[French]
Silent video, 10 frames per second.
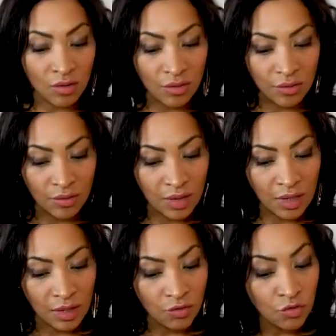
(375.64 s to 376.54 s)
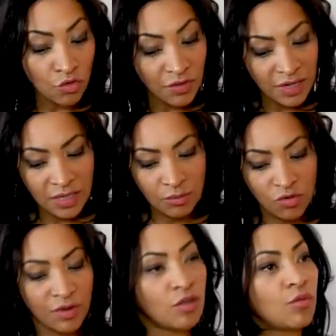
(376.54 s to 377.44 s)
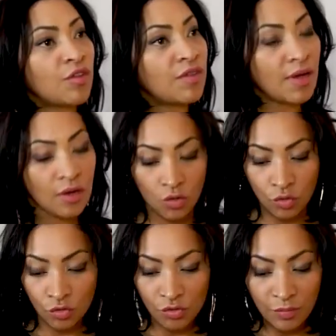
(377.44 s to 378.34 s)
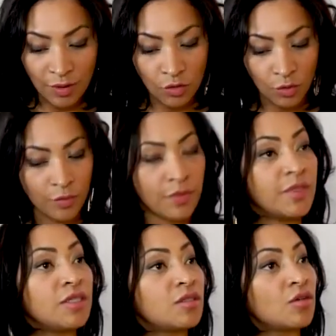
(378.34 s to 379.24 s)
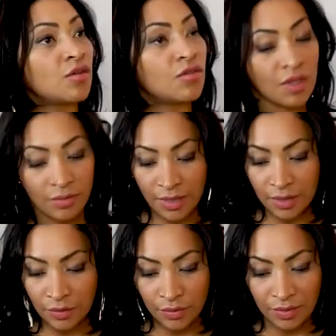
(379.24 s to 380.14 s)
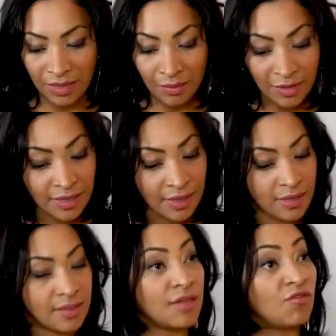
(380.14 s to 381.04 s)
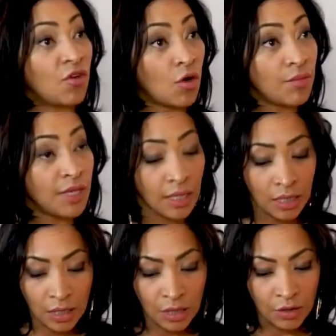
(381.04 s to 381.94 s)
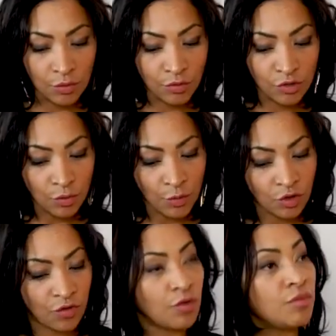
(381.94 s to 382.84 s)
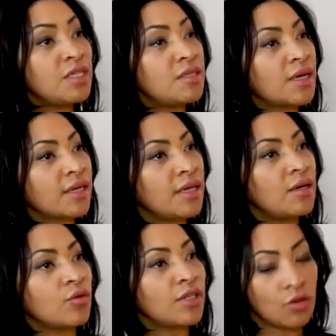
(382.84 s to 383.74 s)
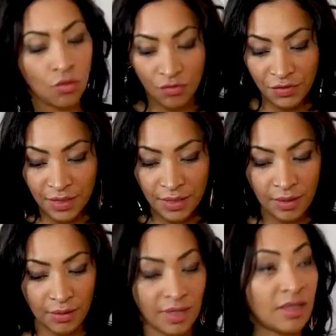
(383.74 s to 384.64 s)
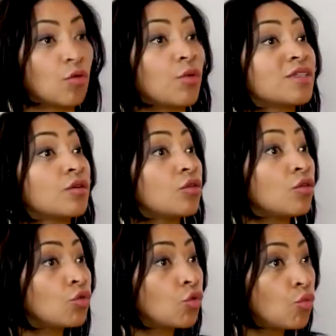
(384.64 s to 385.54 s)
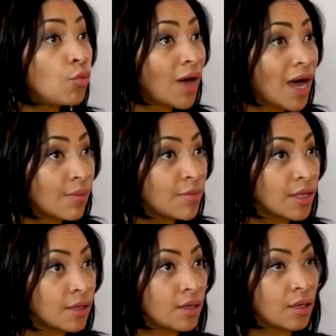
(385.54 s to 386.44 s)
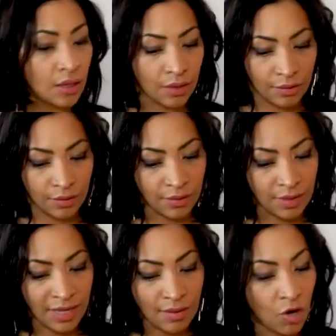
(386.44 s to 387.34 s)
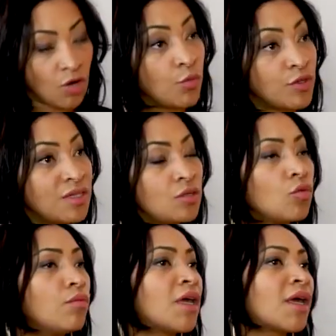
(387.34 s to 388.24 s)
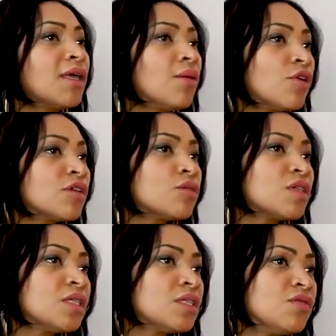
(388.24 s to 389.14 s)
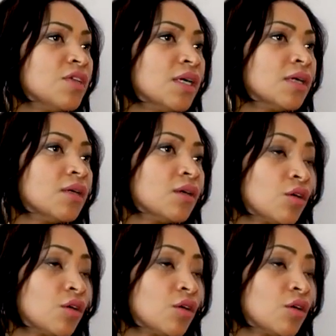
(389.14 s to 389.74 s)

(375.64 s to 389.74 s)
Alors, euh, une nouvelle équipe gouvernementale conduite par le Premier ministre euh, Firmin euh, N'Grebada, a été formée. plusieurs portefeuilles ministériels ont été confiés à des représentants de groupes armés, également à l'opposition, mais rien pour la société civile.